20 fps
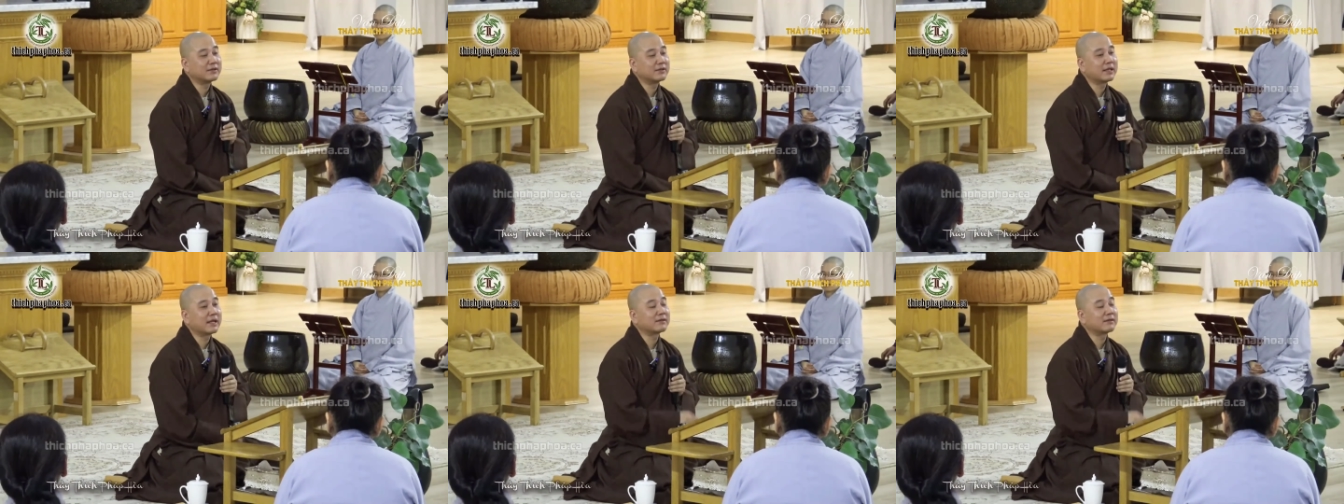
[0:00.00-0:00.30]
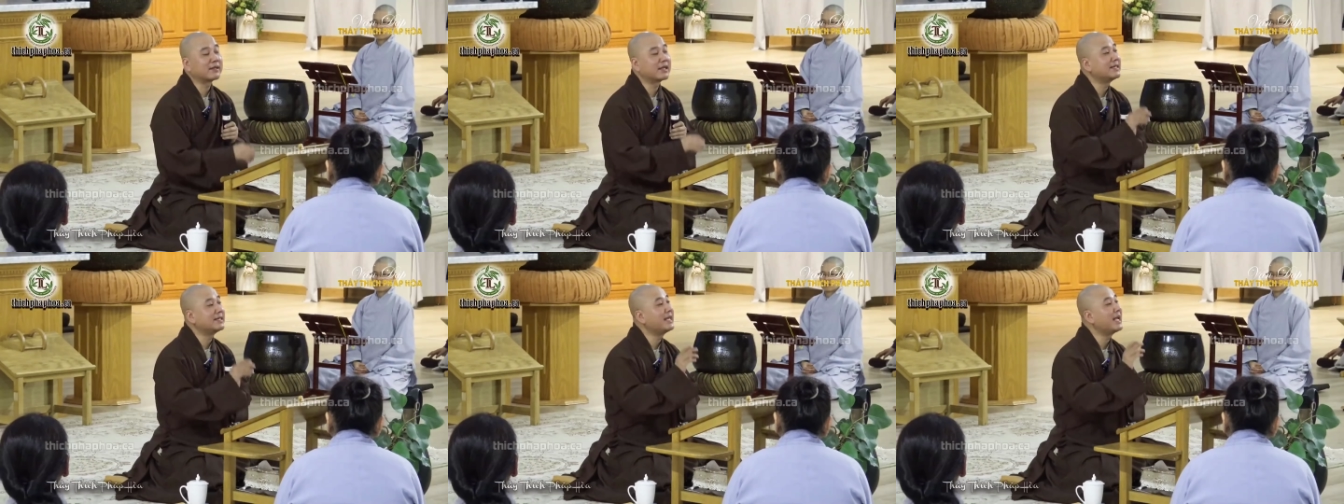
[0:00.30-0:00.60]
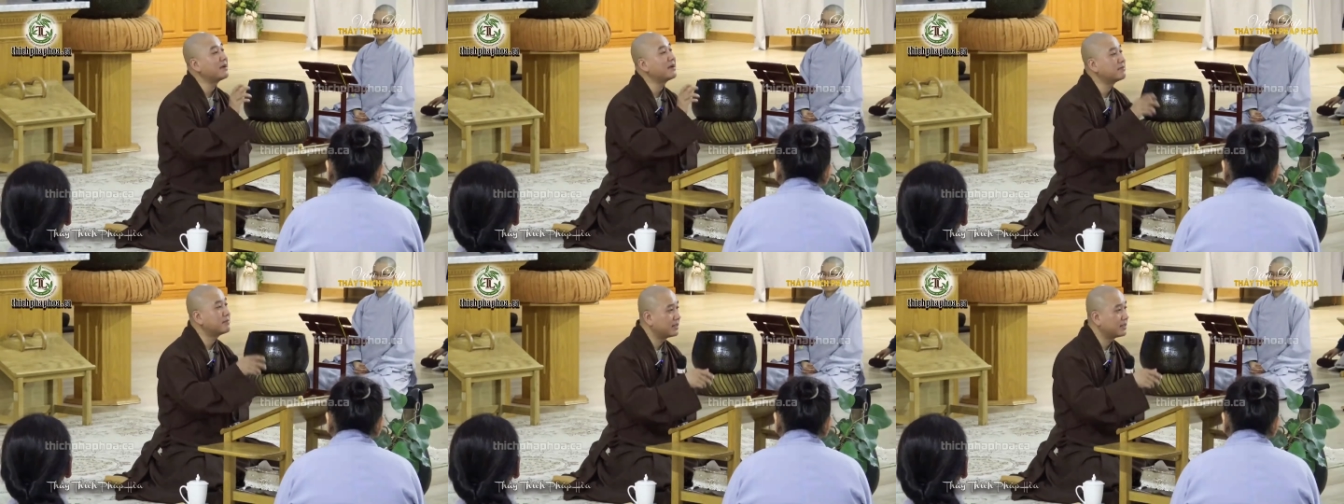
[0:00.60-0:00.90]
ta, ta
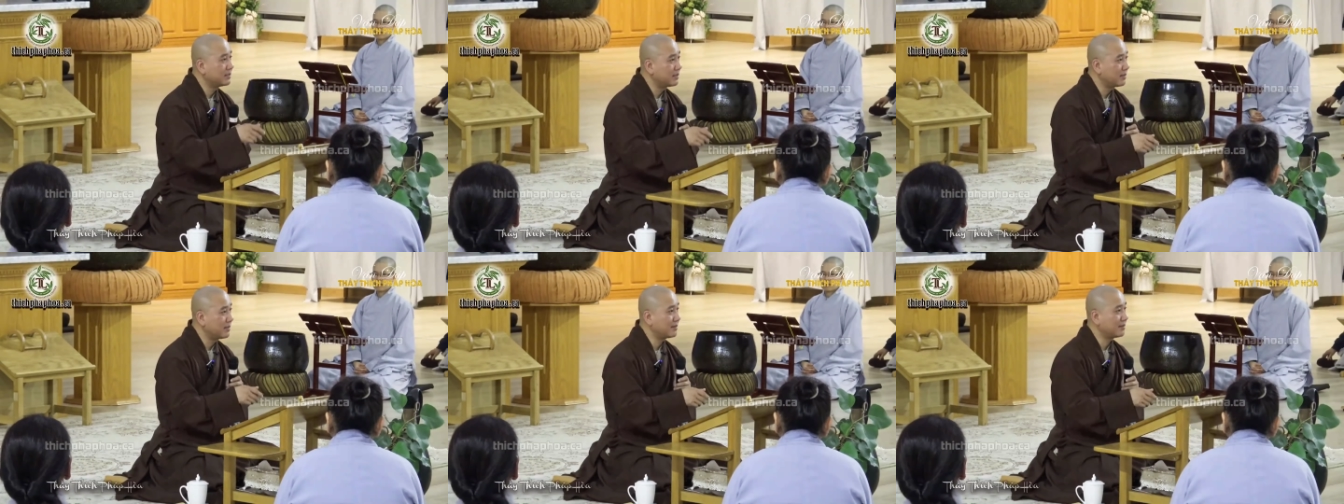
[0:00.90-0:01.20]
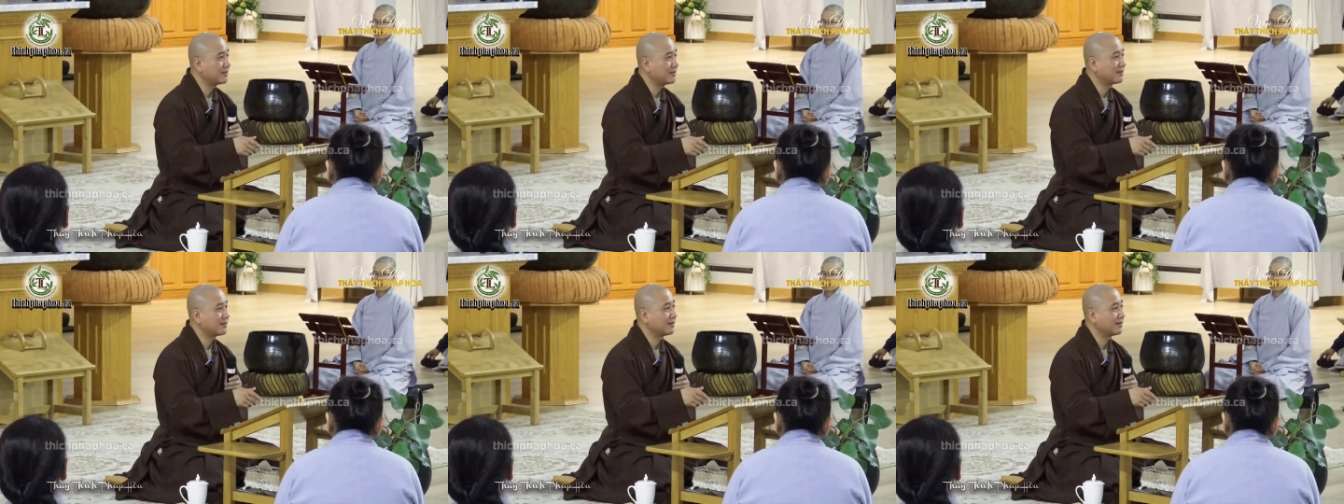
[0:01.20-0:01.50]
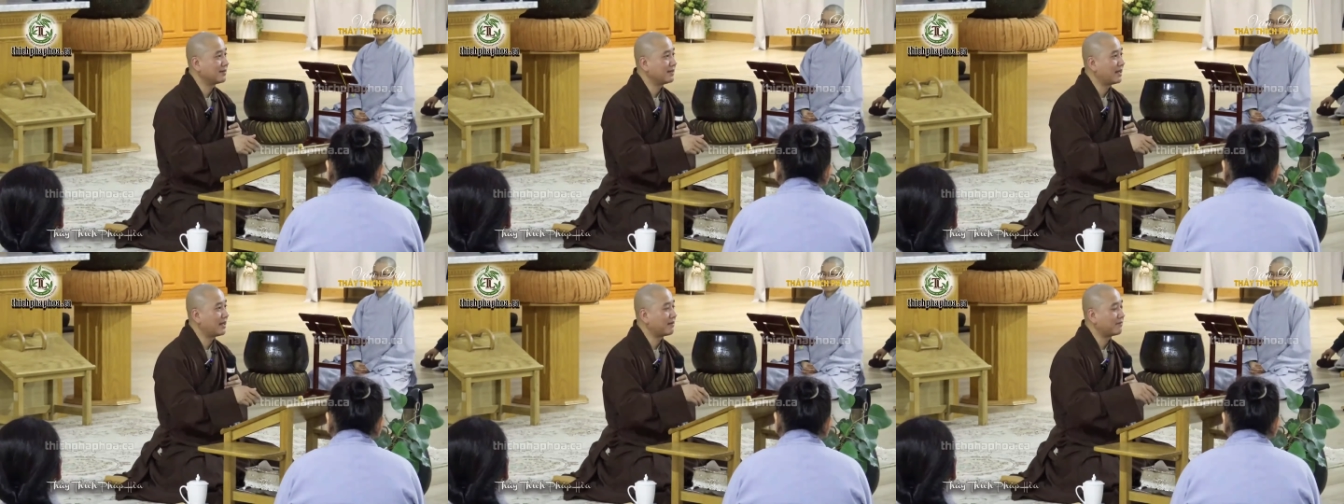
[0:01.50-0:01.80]
nhắc mình đó
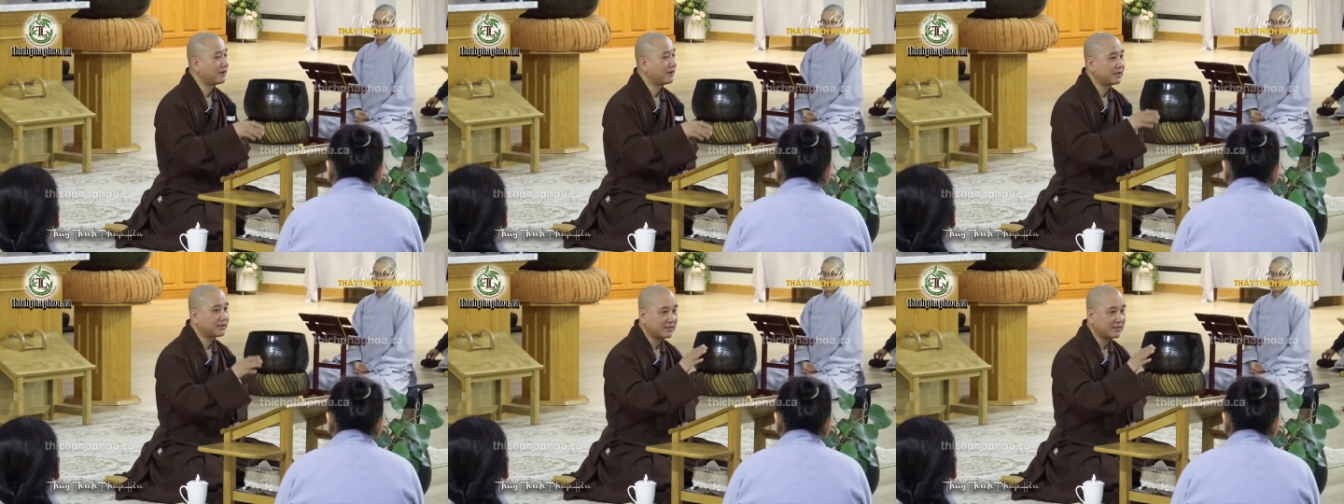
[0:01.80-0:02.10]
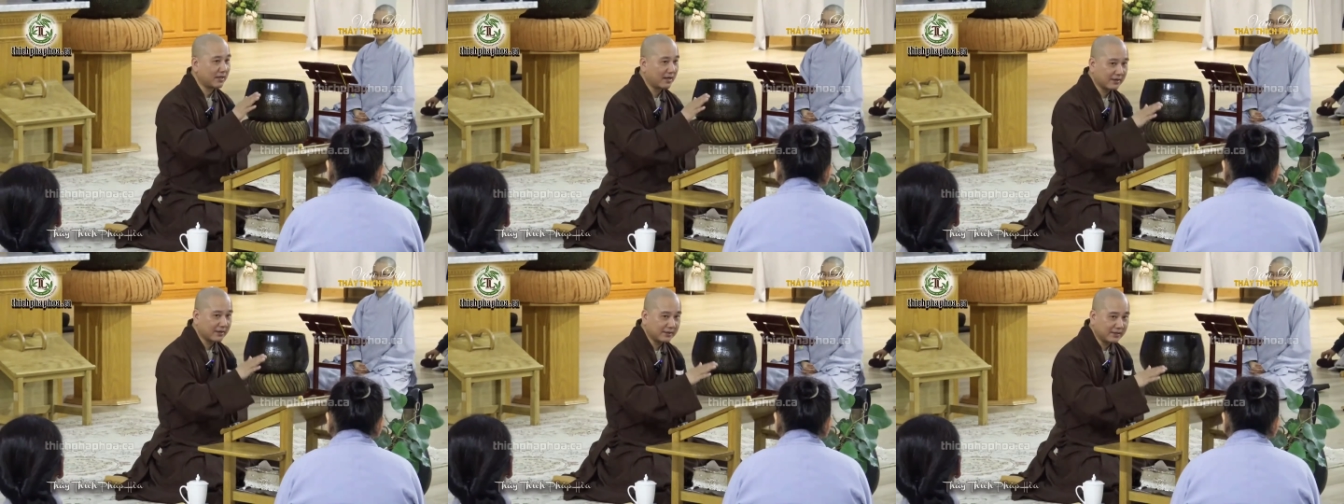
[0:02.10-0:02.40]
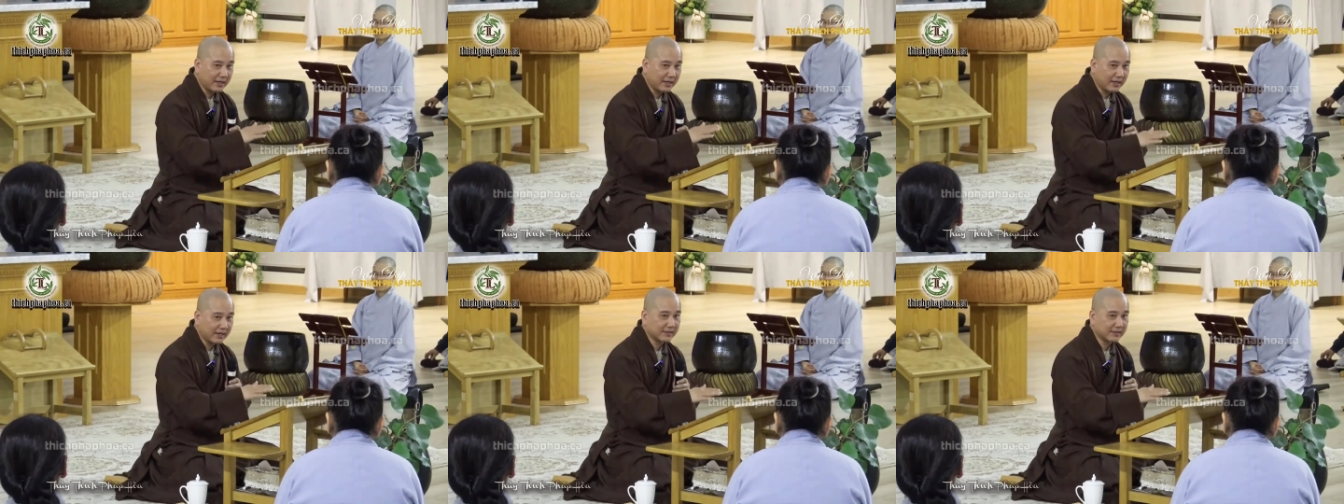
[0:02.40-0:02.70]
là phải trở
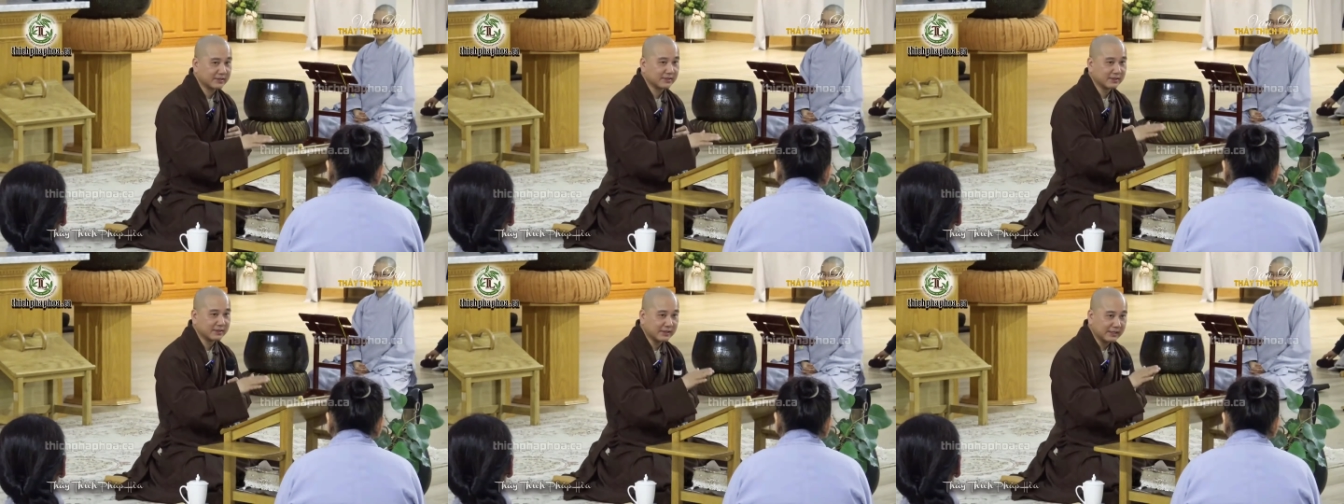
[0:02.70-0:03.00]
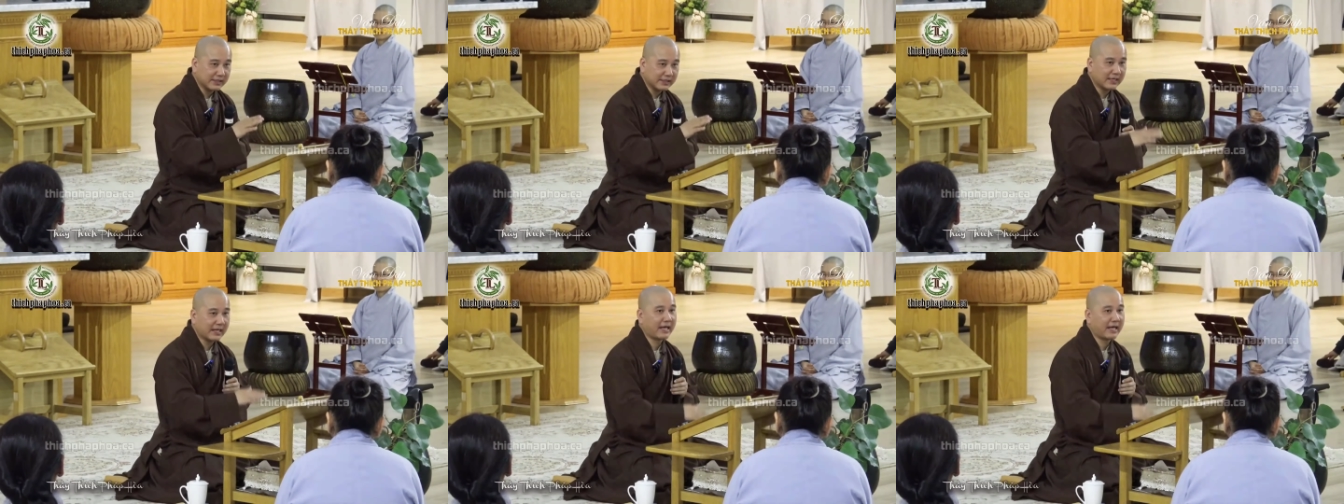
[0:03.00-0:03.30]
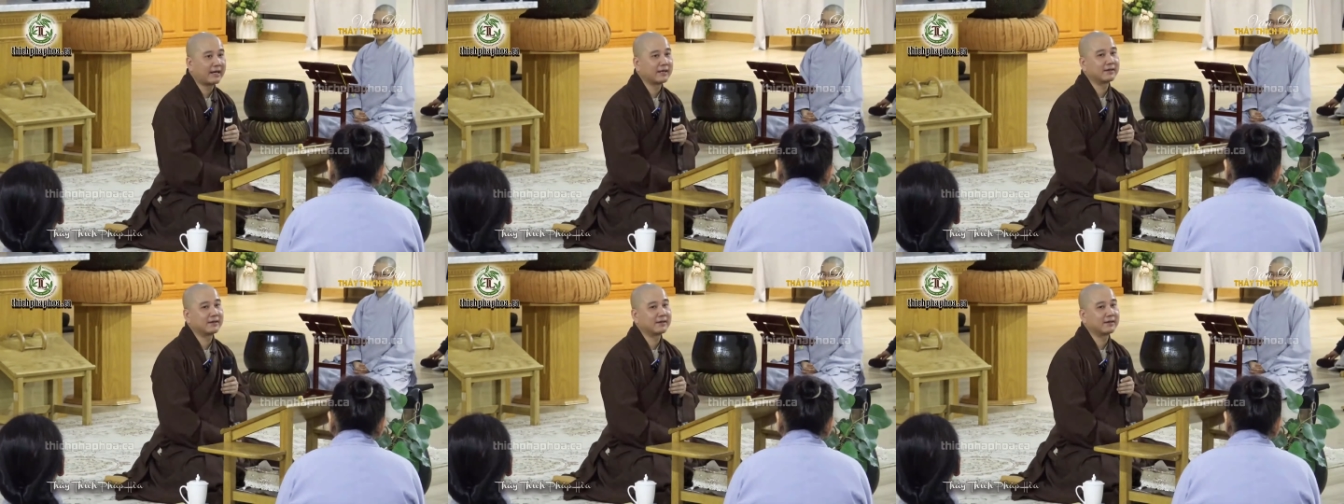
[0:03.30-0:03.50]
về sự yên lặng.